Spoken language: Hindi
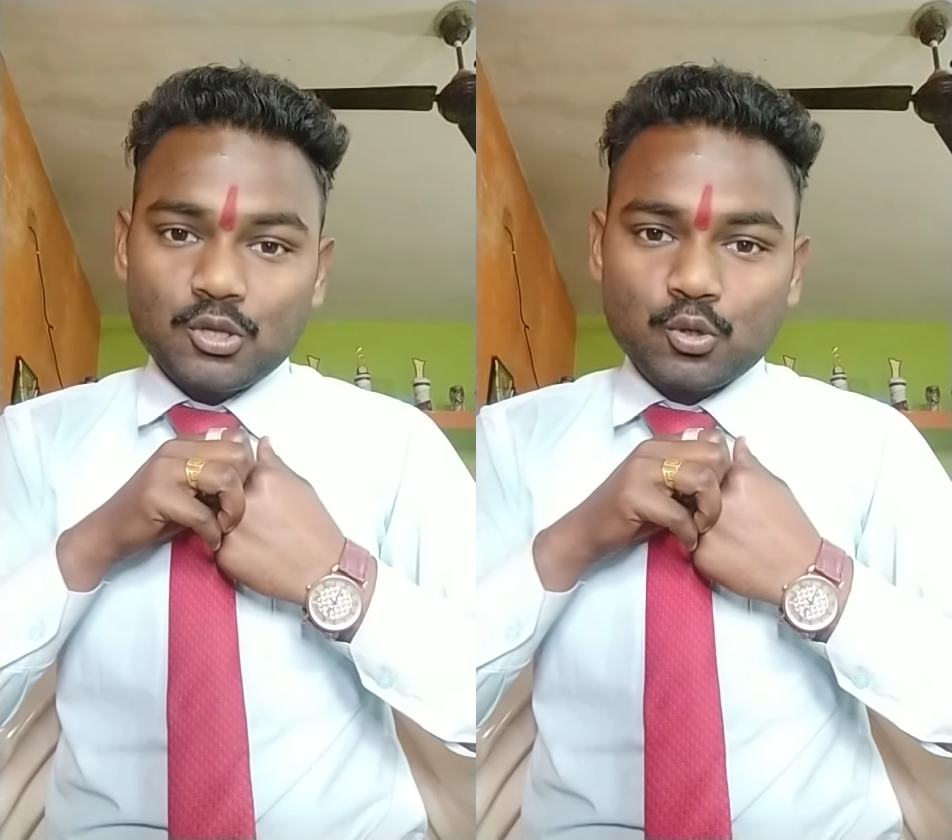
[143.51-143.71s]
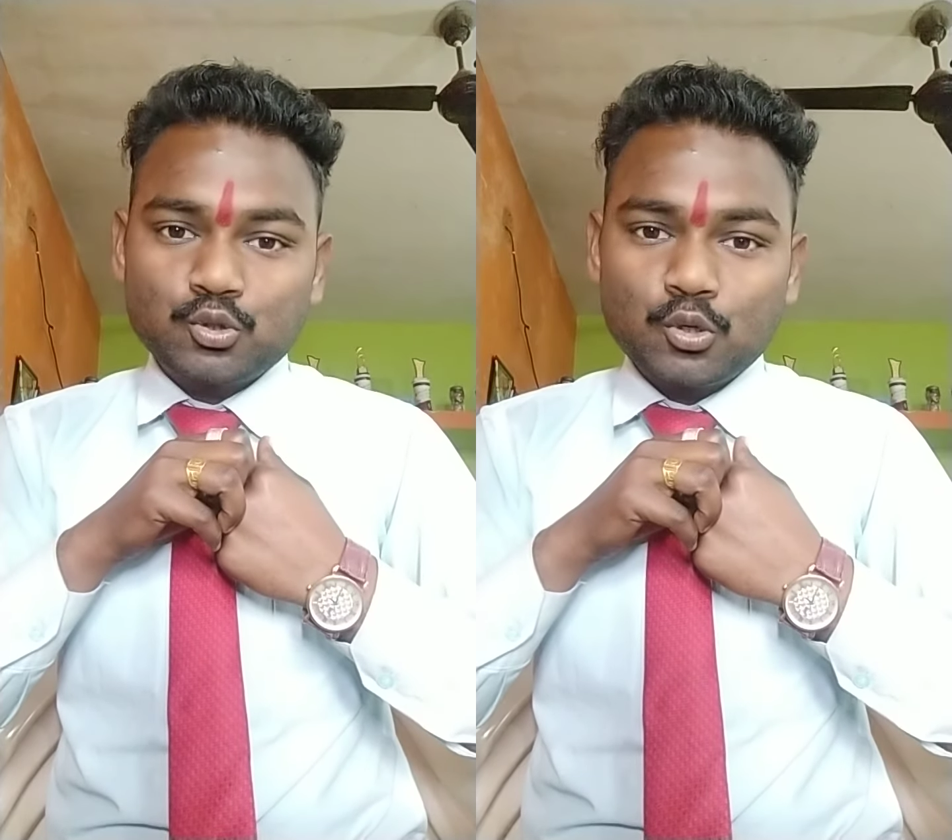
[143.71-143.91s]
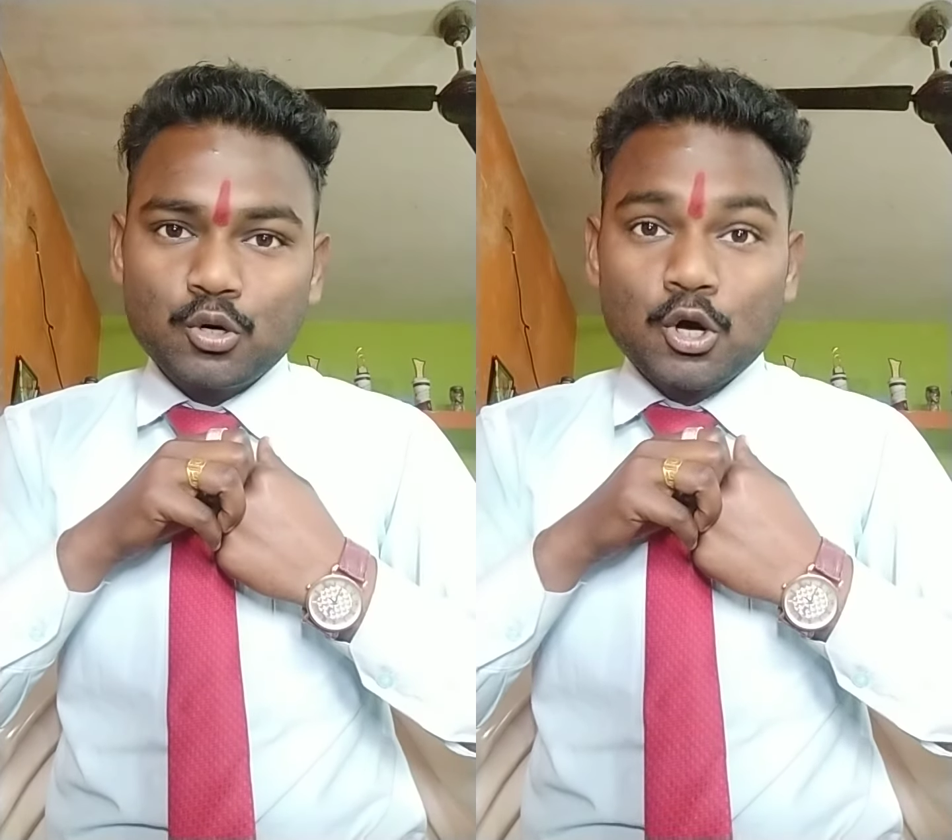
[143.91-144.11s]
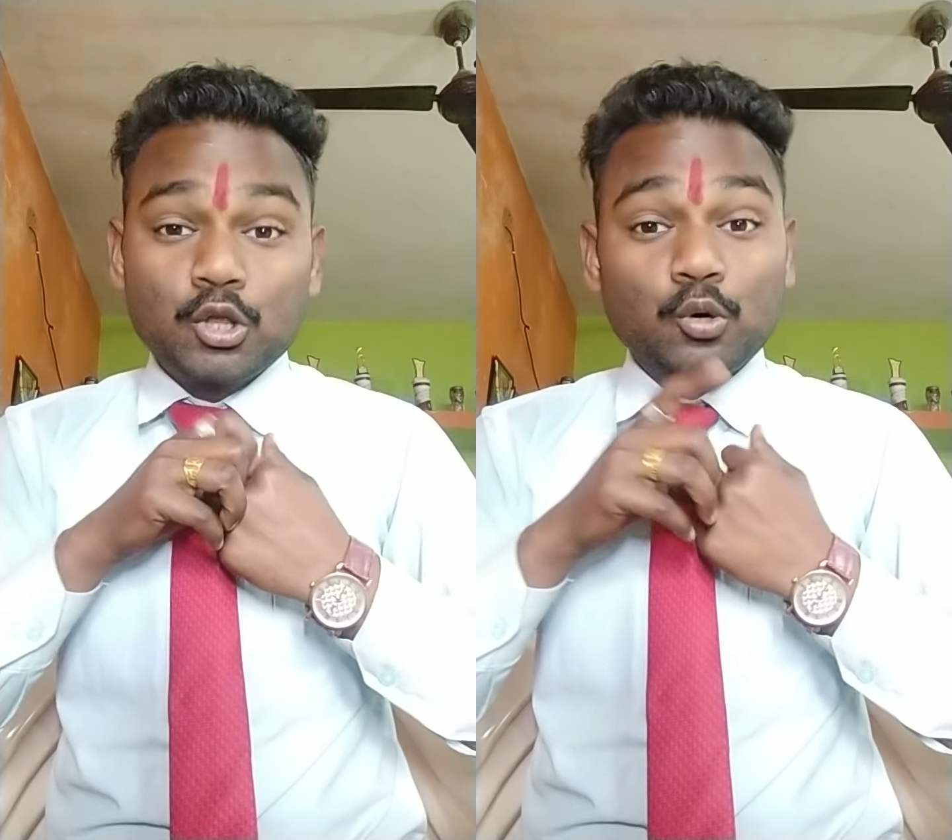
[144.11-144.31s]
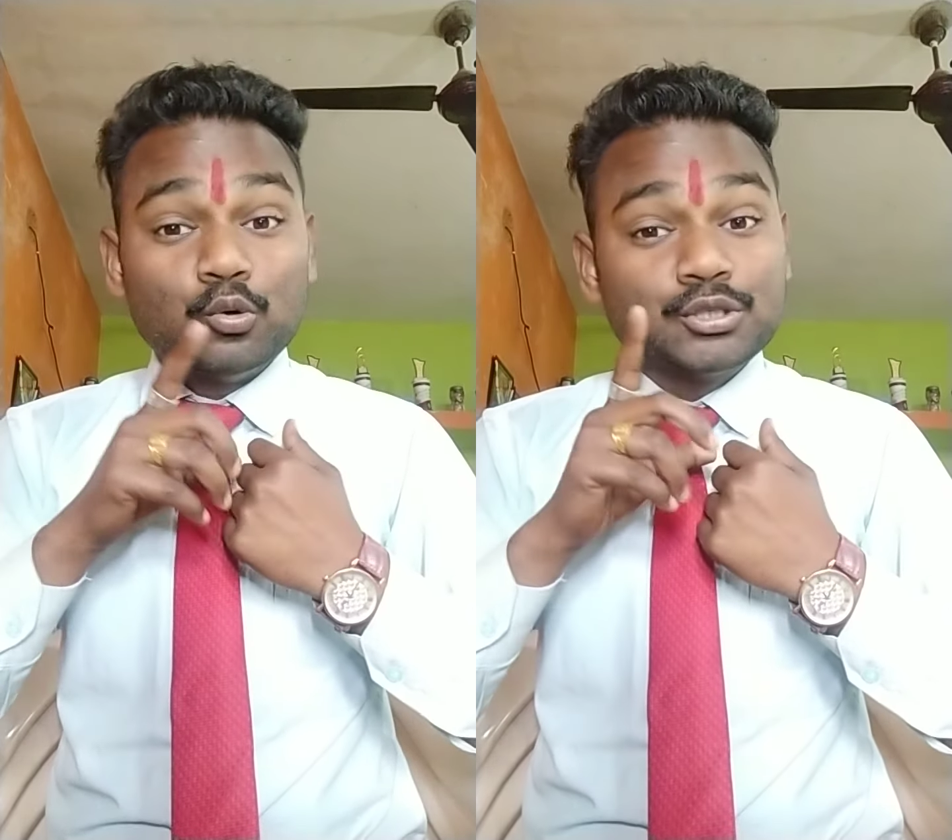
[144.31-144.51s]
दोस्तों
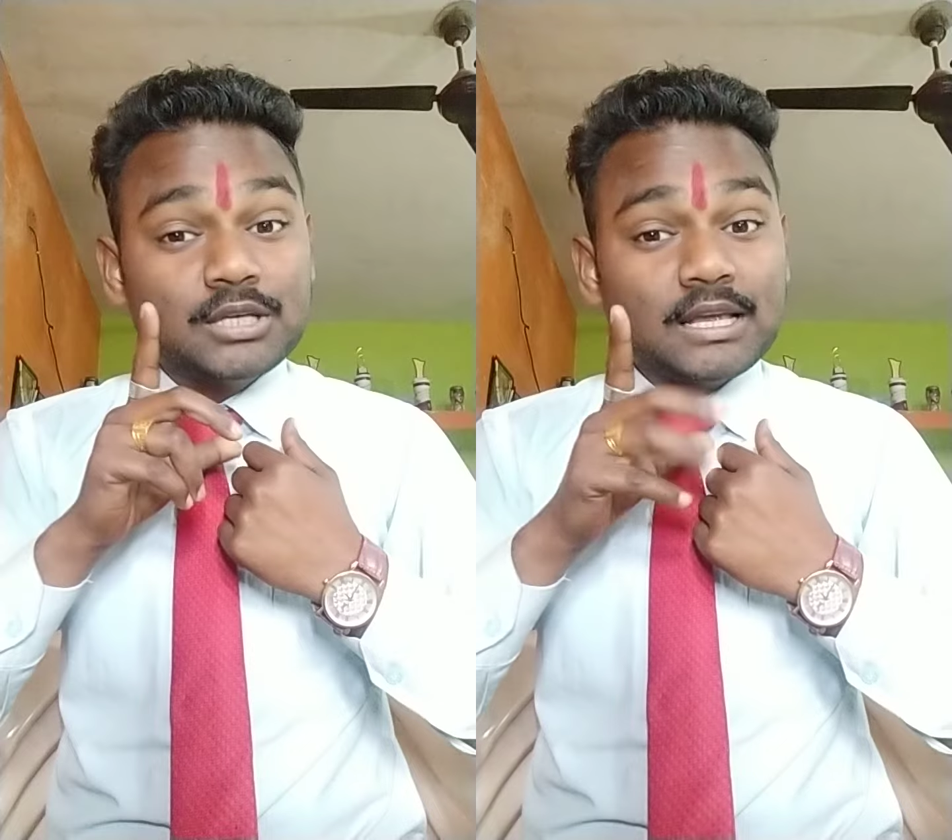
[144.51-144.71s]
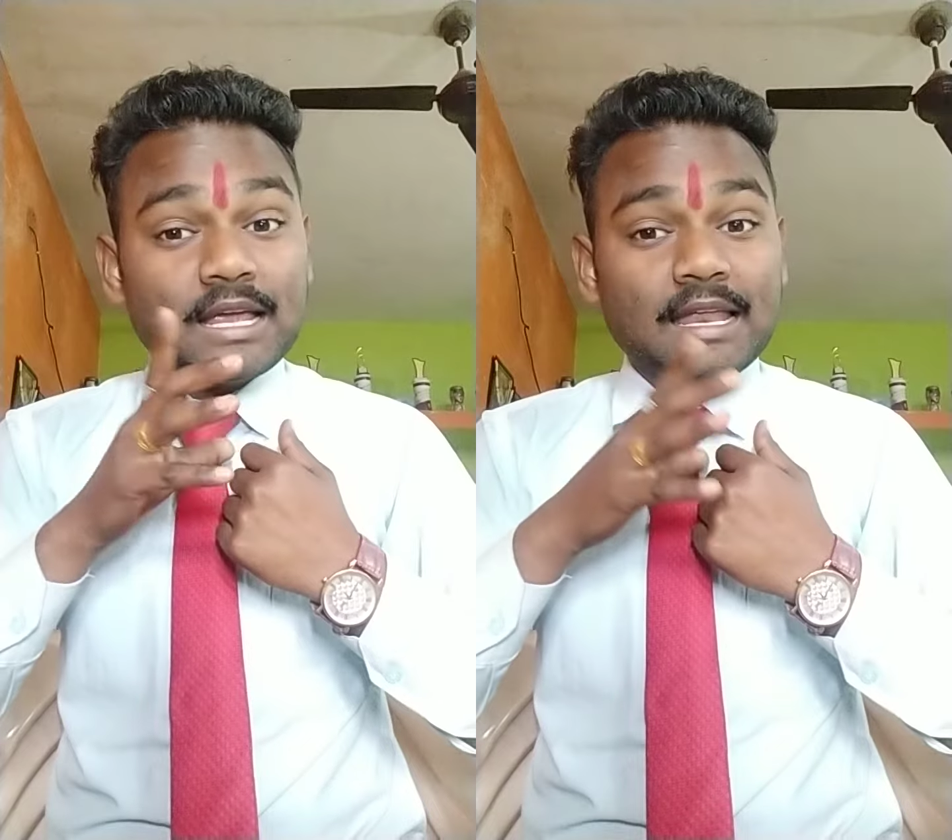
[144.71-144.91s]
तो उसी के